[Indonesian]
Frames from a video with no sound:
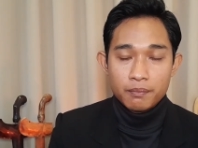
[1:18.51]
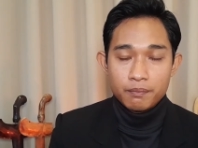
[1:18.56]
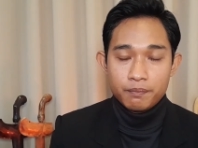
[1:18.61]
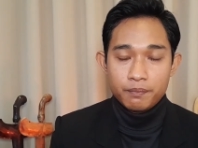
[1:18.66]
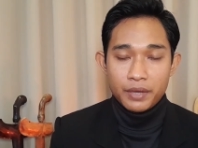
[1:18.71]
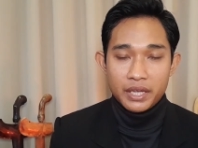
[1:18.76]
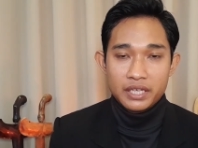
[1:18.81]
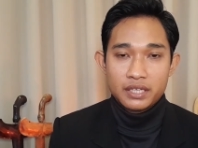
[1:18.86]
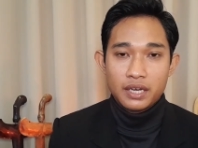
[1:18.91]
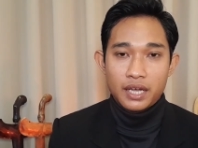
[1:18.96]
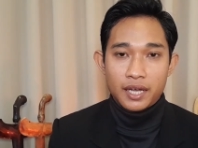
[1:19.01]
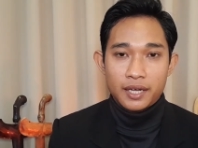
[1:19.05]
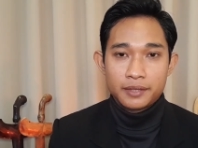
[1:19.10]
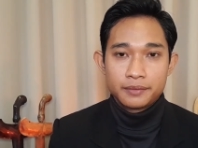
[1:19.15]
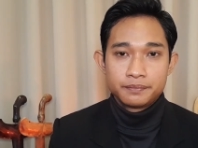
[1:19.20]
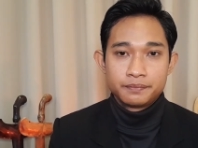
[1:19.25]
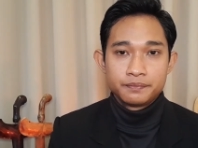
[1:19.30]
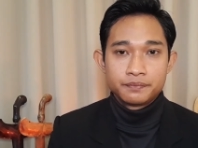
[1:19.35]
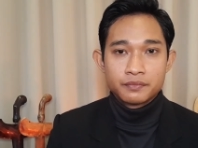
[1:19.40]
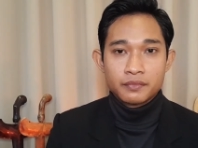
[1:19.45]
Baiklah,
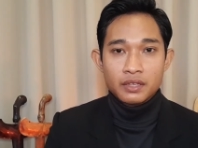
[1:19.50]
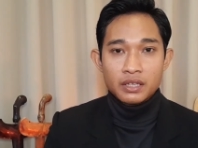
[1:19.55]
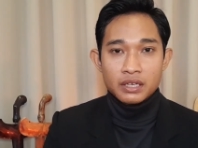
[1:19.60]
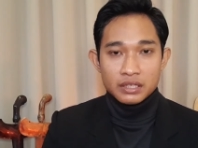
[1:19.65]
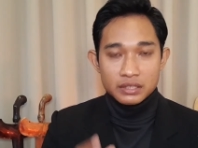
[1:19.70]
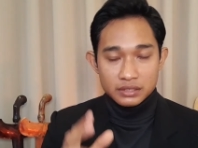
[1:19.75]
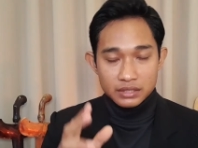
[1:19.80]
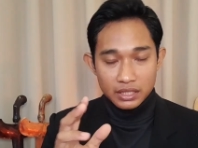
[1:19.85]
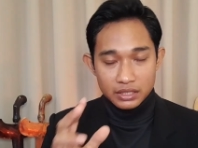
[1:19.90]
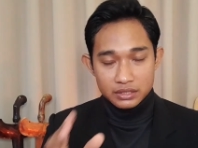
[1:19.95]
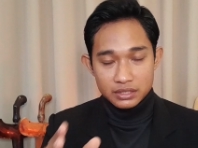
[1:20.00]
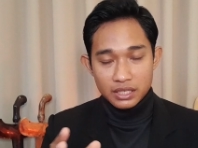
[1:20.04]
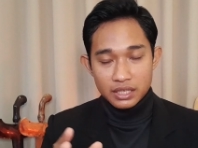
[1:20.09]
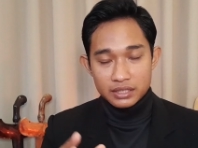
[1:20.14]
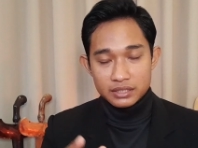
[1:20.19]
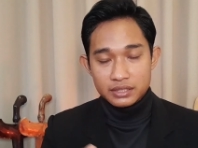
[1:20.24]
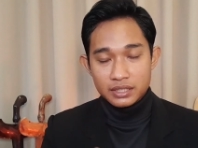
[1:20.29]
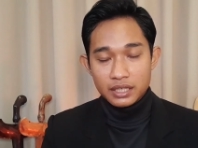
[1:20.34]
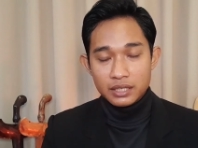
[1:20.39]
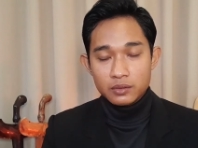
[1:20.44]
saya
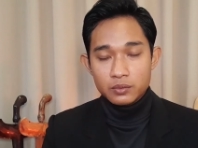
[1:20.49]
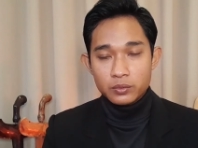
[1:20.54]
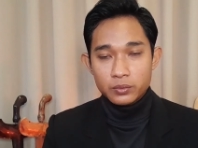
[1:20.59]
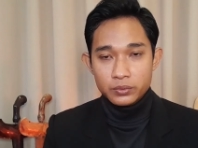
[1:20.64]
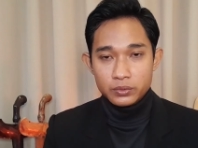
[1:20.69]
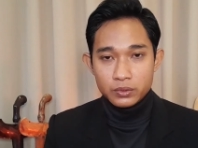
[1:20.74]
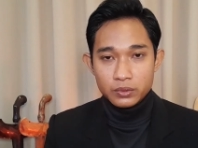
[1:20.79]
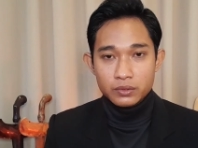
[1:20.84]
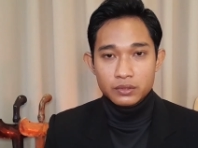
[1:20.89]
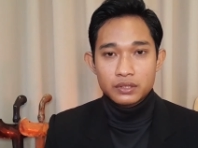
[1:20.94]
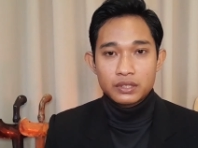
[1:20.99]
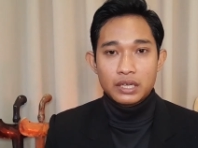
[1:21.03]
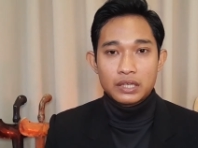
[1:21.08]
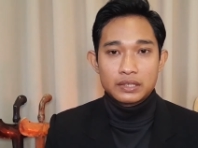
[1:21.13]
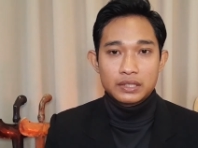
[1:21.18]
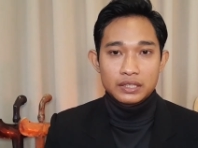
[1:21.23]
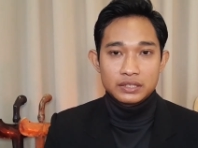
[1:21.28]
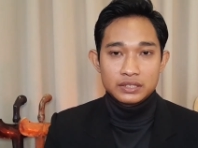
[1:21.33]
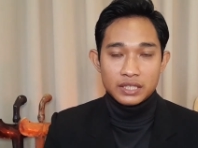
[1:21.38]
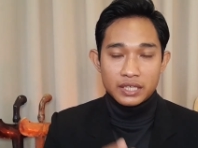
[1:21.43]
jelaskan untuk
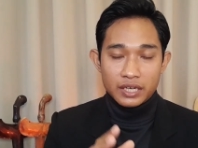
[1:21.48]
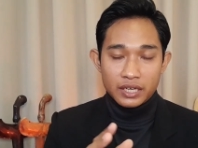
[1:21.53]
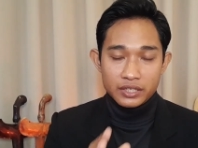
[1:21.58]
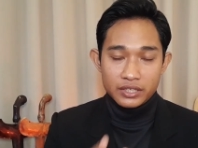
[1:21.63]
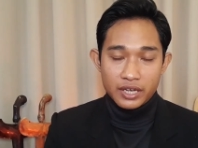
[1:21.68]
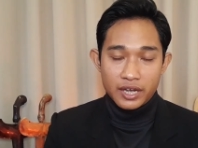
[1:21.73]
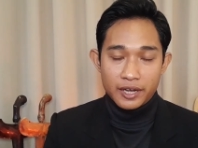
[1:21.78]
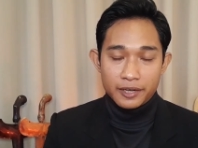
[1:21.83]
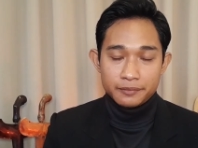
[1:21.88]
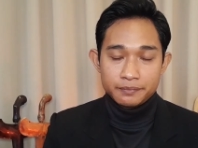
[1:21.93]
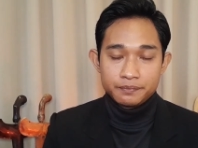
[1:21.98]
tata caranya.